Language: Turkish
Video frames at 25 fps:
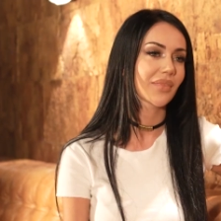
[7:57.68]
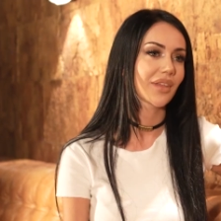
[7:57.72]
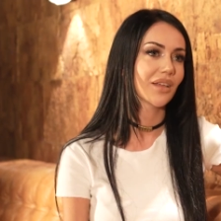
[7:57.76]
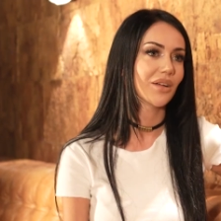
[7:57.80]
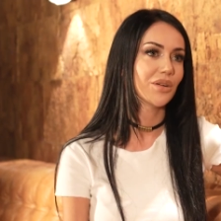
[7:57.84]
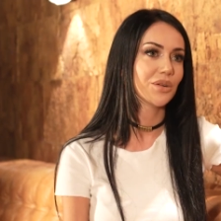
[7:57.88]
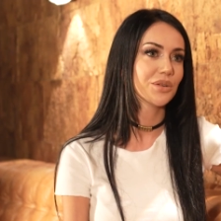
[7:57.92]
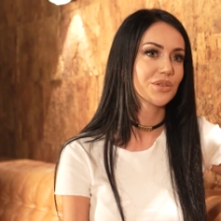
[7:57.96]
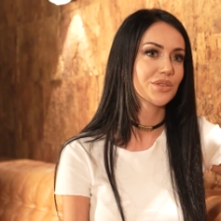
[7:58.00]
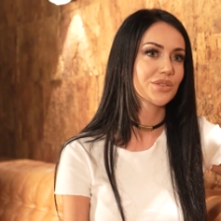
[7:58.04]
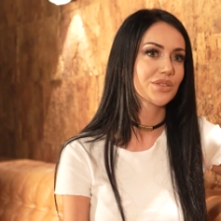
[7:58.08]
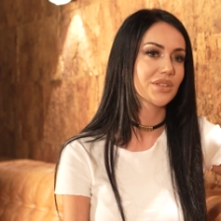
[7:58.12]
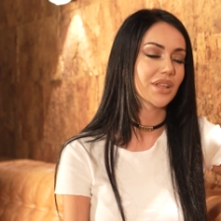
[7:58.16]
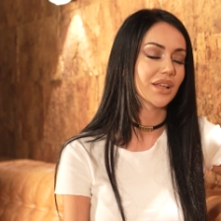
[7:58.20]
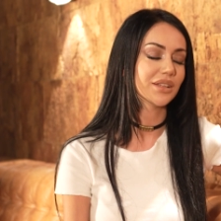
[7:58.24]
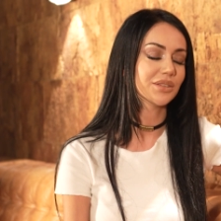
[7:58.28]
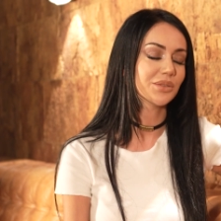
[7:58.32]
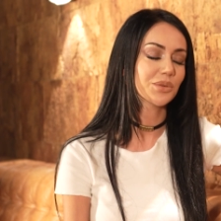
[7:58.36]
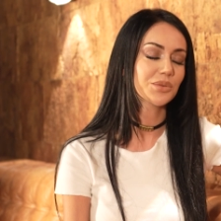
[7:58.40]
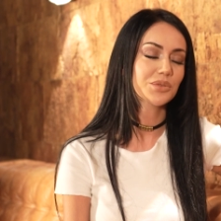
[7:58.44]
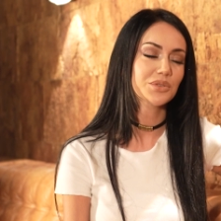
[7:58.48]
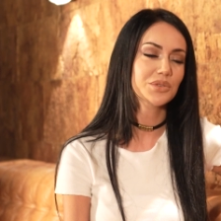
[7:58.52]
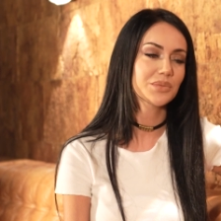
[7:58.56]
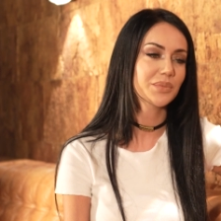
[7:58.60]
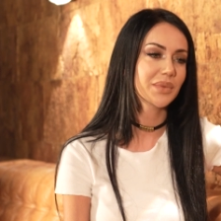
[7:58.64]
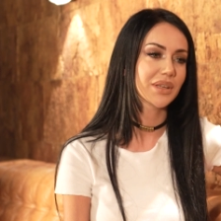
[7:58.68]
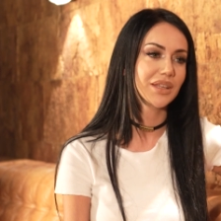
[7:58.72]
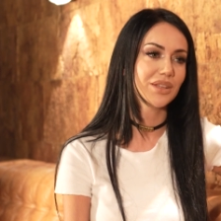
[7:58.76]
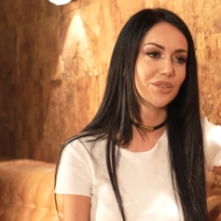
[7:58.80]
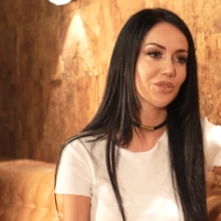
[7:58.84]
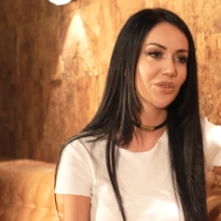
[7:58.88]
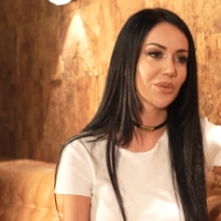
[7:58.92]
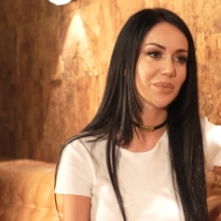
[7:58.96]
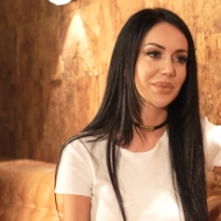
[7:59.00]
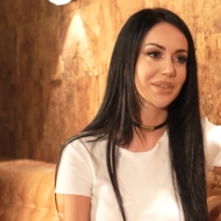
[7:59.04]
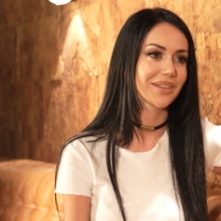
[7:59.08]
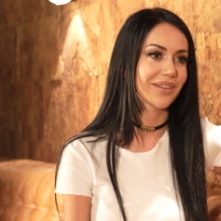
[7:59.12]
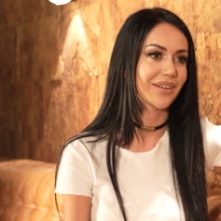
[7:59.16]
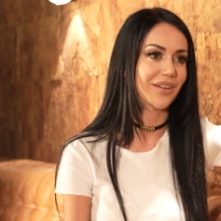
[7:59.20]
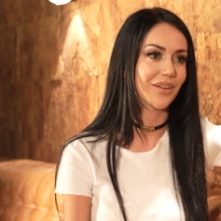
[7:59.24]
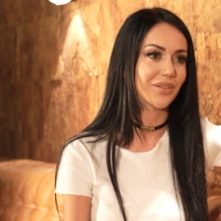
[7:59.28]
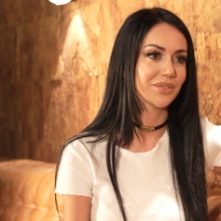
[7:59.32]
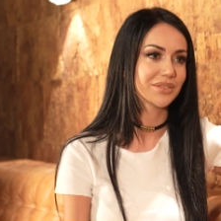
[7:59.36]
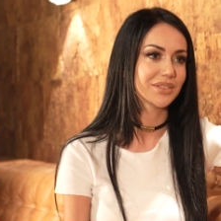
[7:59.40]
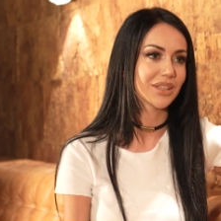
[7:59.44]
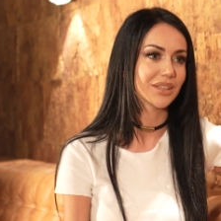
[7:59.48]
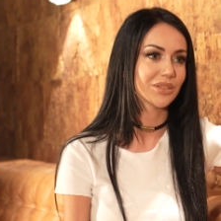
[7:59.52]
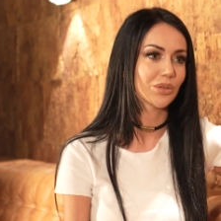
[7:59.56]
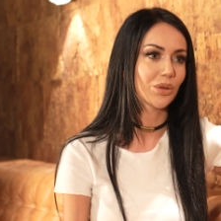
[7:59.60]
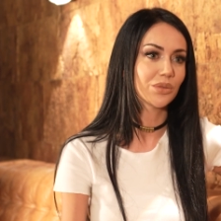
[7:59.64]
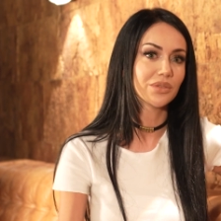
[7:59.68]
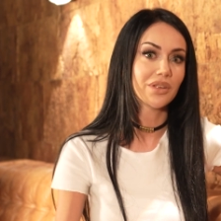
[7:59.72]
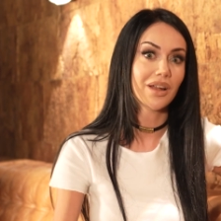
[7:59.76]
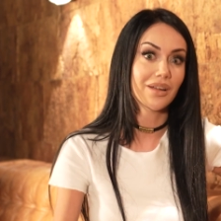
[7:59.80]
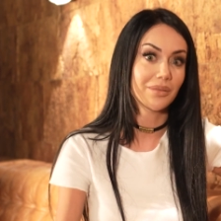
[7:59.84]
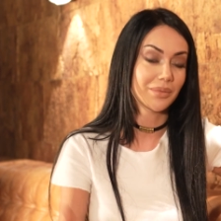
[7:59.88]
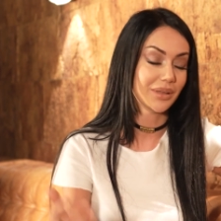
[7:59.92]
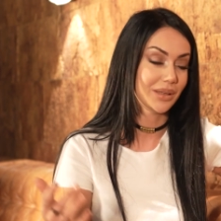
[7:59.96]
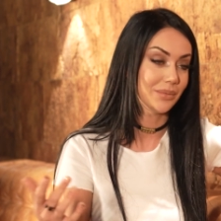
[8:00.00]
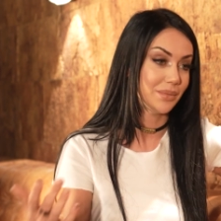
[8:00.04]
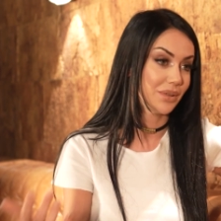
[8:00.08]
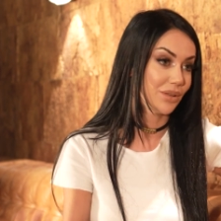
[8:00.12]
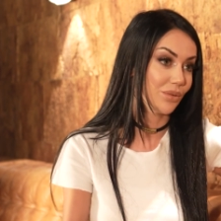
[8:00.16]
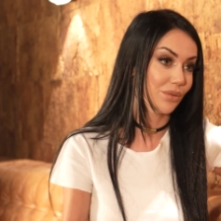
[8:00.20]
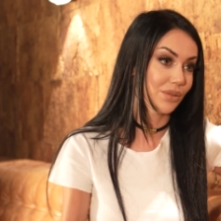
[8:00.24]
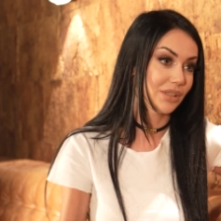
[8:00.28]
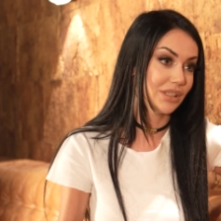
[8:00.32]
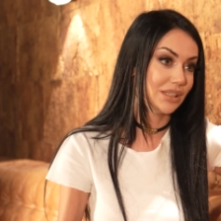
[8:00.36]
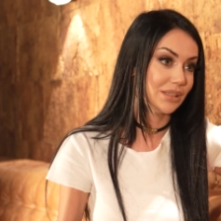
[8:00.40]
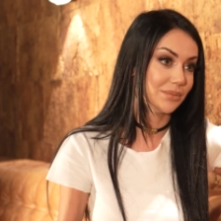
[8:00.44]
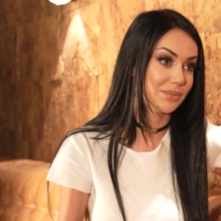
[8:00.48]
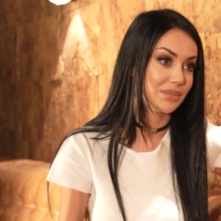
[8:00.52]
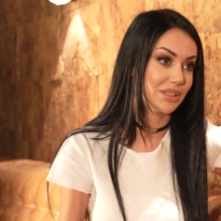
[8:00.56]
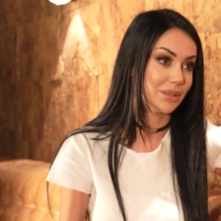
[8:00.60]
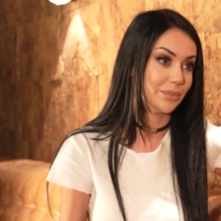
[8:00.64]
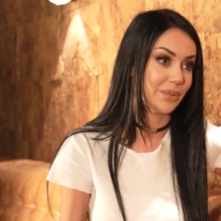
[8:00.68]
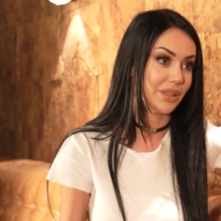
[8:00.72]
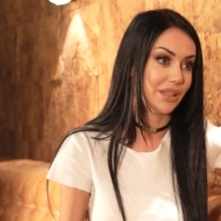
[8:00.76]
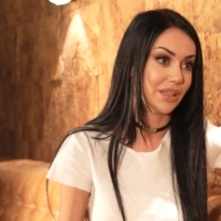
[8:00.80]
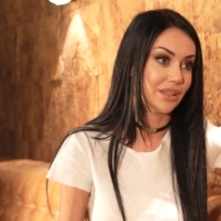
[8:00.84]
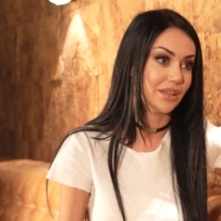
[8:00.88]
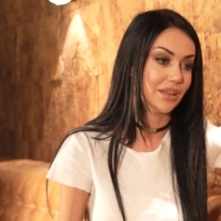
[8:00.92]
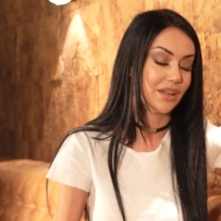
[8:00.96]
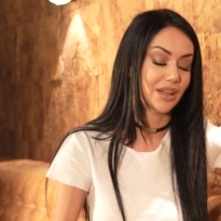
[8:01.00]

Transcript: O yüzden de hoşuma gidiyor bir taraftan. Onlar benim idollerim tabii ki.